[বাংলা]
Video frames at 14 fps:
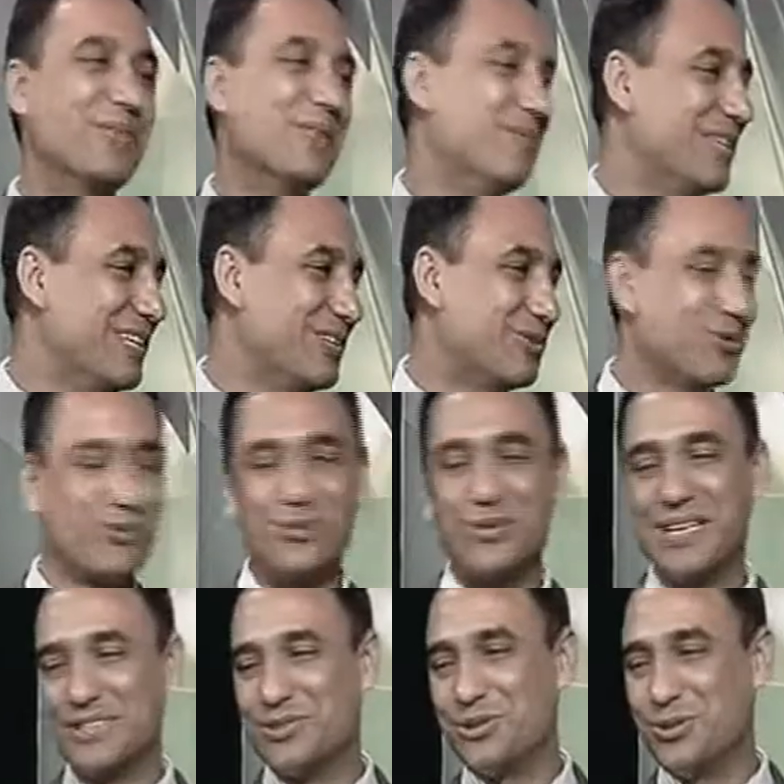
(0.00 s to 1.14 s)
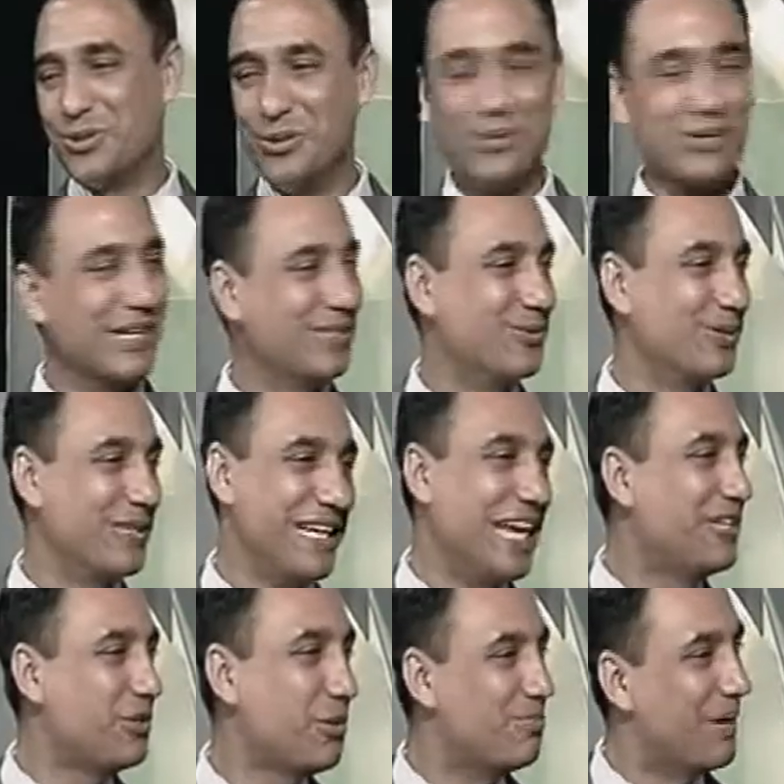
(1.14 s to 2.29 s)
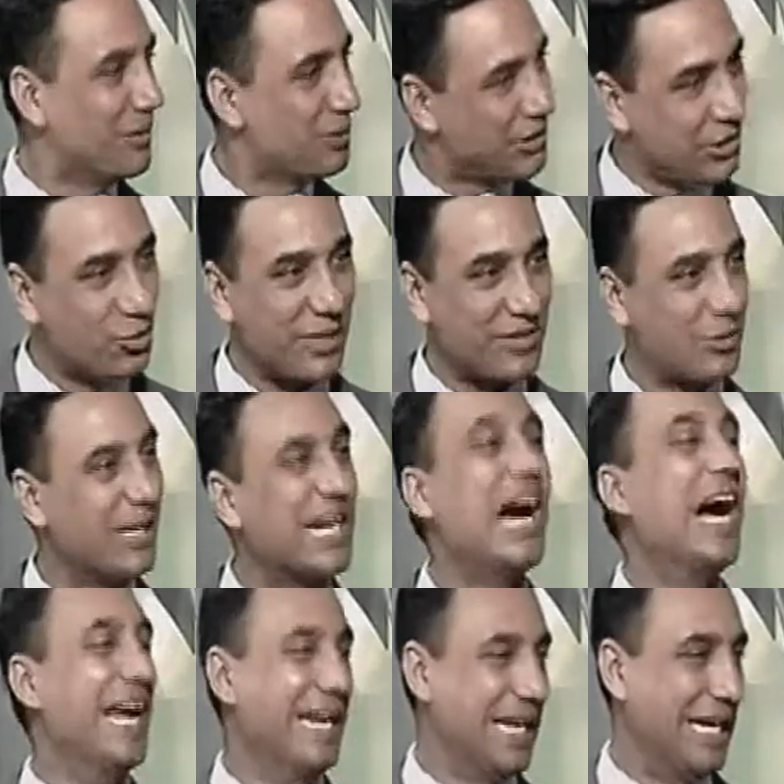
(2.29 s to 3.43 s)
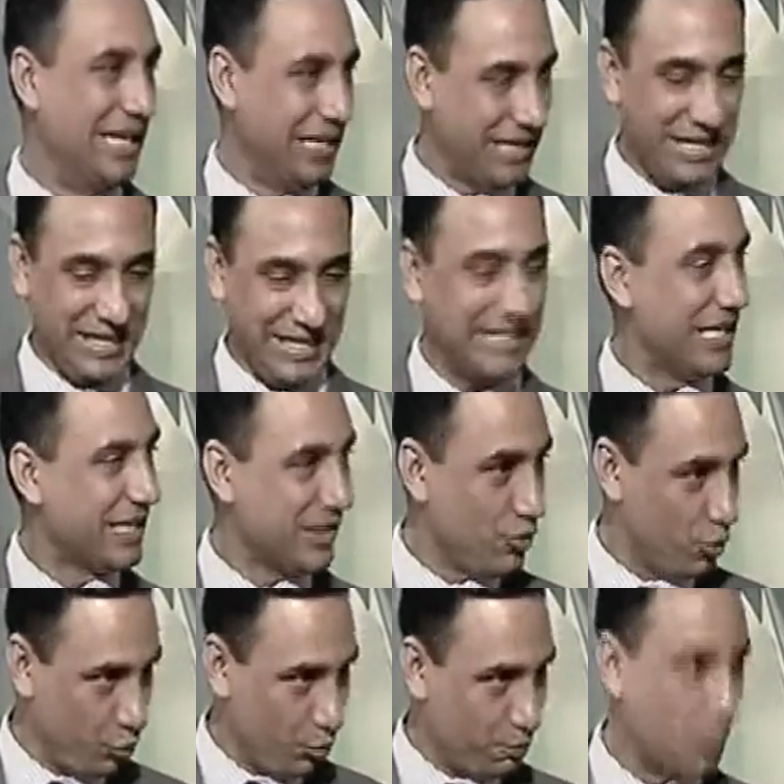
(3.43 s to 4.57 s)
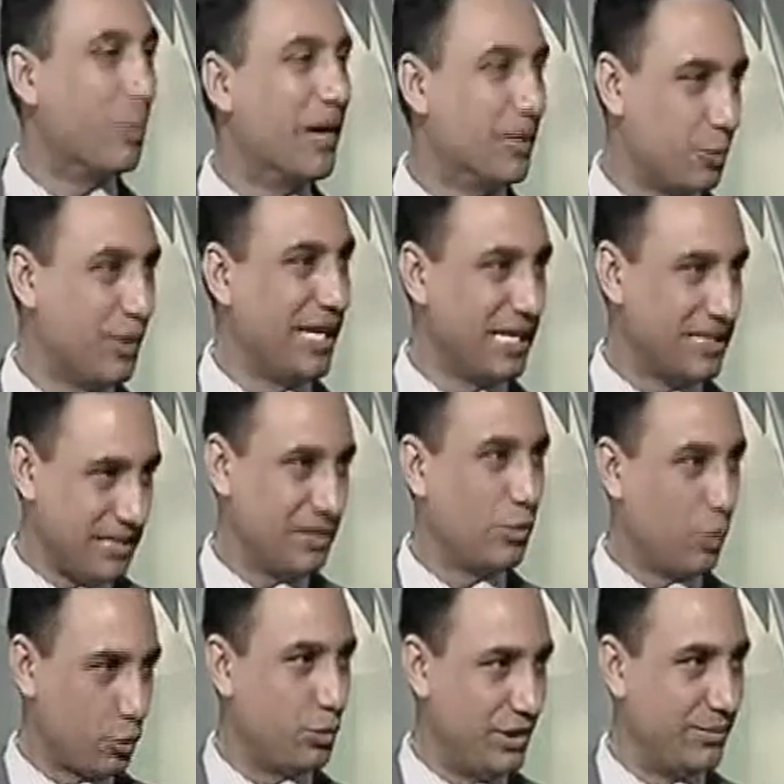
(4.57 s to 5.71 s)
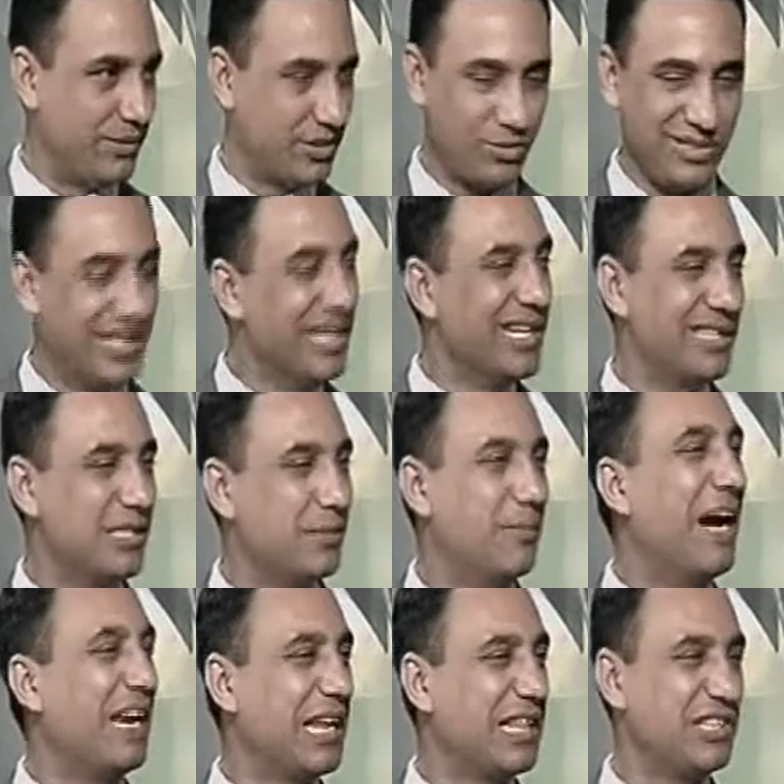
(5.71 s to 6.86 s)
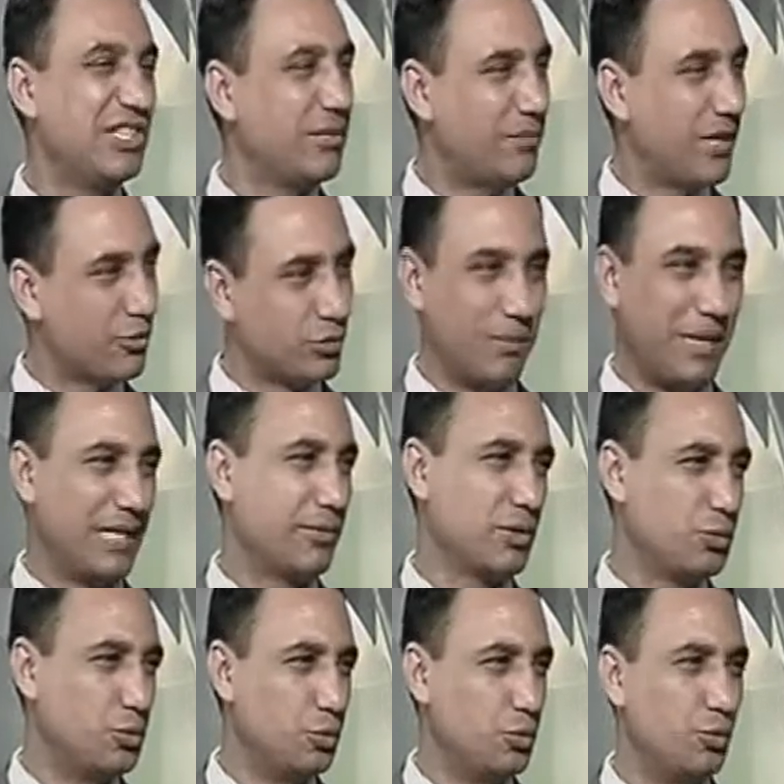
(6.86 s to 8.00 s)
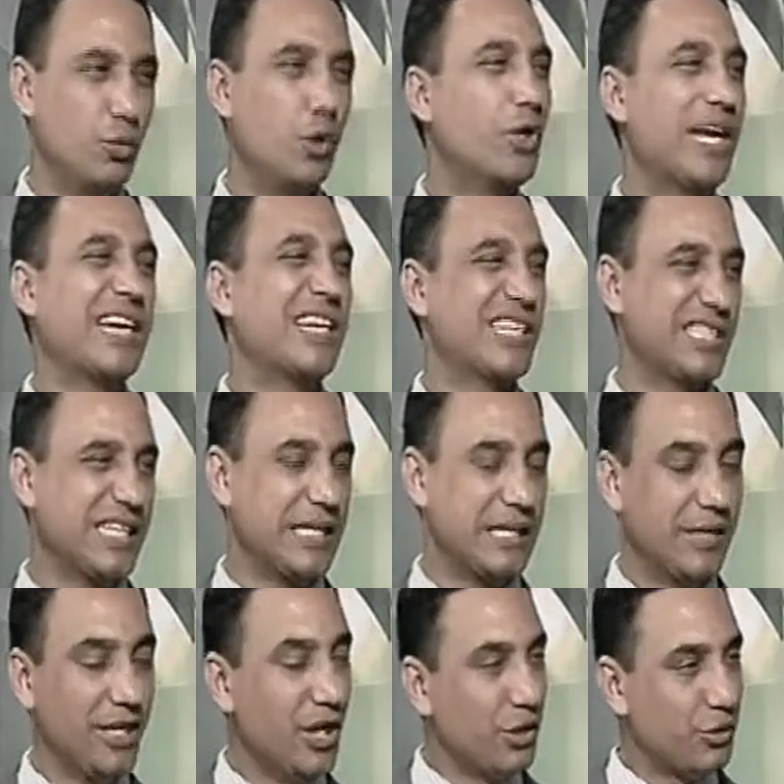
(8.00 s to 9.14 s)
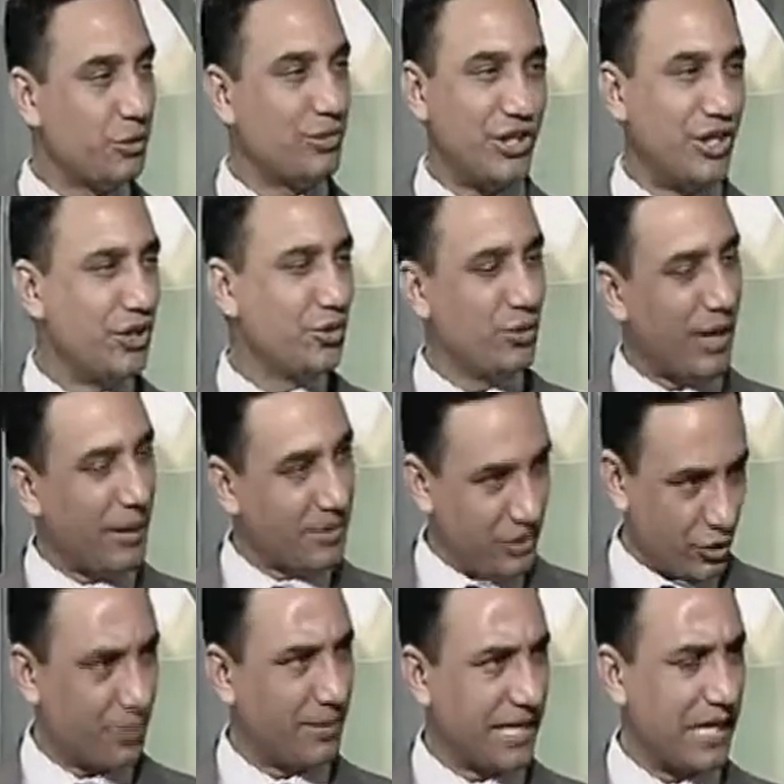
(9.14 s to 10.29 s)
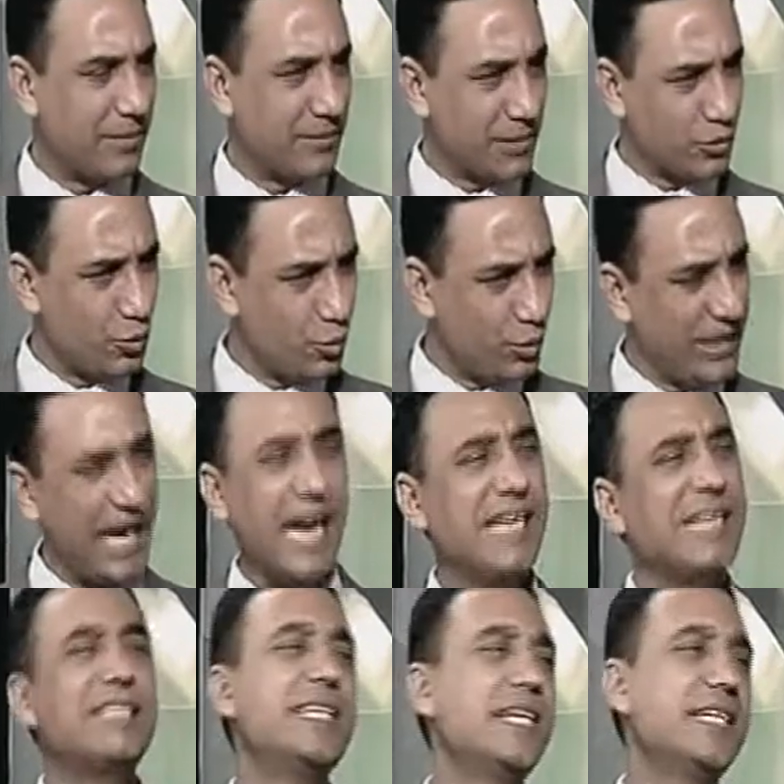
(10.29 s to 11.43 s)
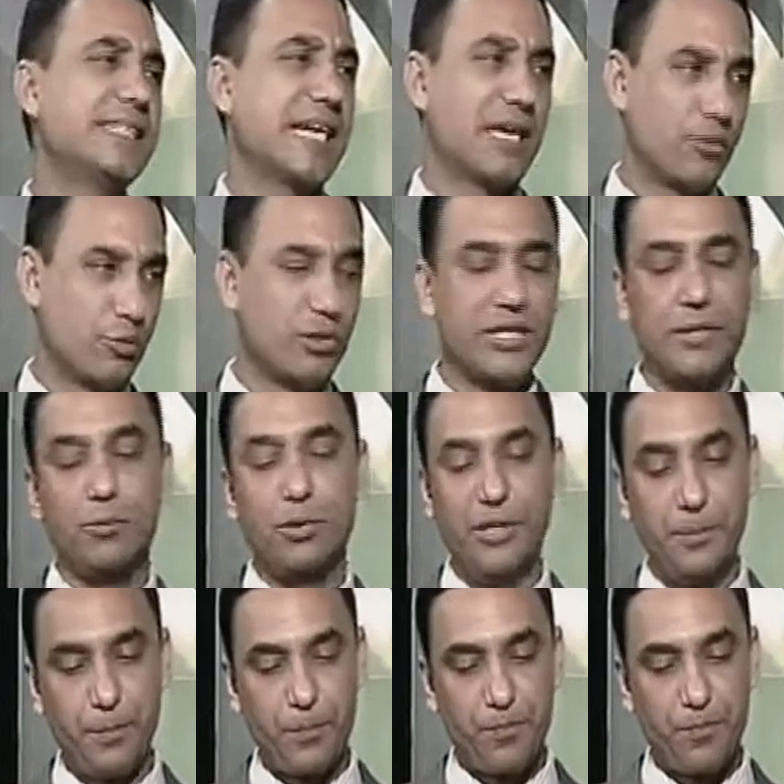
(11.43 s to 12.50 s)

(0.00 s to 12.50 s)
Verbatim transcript: আমাদের শত্রুরাষ্ট্র গঙ্গা চুক্তি এইসব মানুষ কিন্তু আসলে খায় না এটা কিন্তু প্রমাণ হয়ে গেছে গত নির্বাচনে যে বাংলাদেশের মানুষ বাবর জুজুর ভয় আর আসে না তো সেই জন্য আমি এসবে গেলাম না শুধু ওই আইএসএ টাকার কথাটা বলি